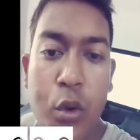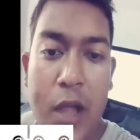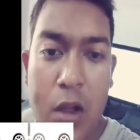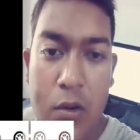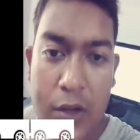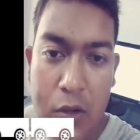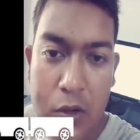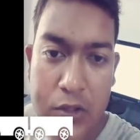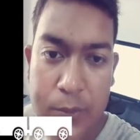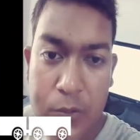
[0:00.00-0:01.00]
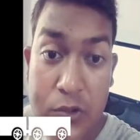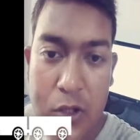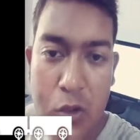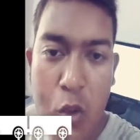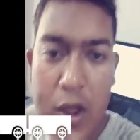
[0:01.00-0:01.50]
টাকা করে খরচা পড়ছে
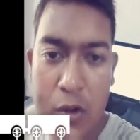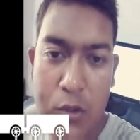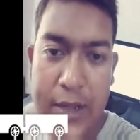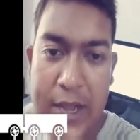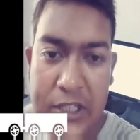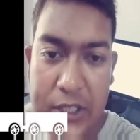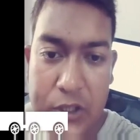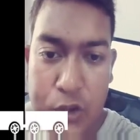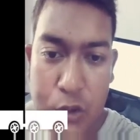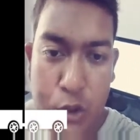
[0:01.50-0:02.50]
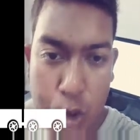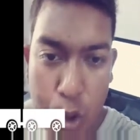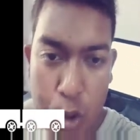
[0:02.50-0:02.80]
গোয়ায় ঘুরে আসার জন্য